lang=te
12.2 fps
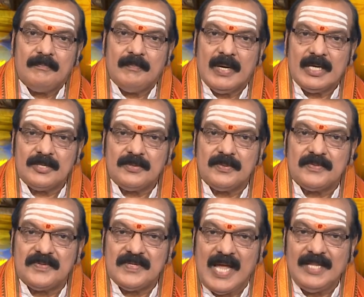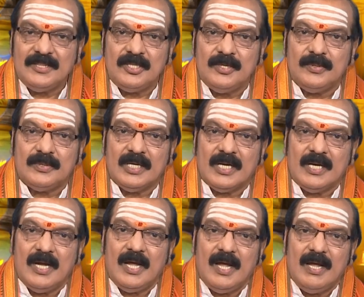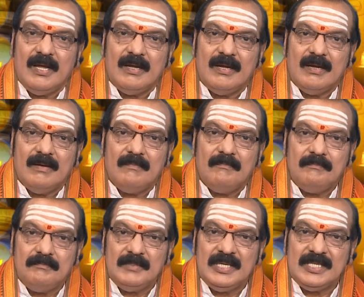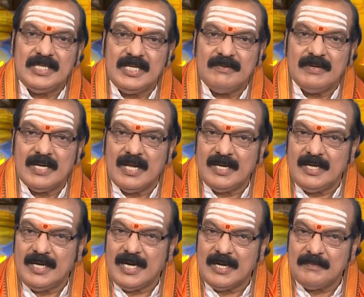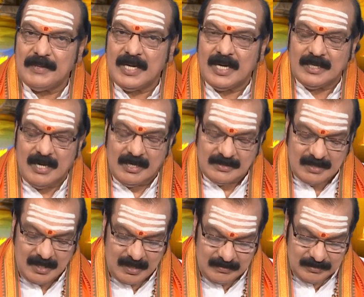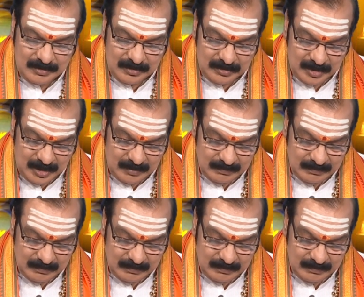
మనసు శాంతియుతంగా మీ జీవనాన్ని గడపడానికి ఆస్కారం ఉంటుంది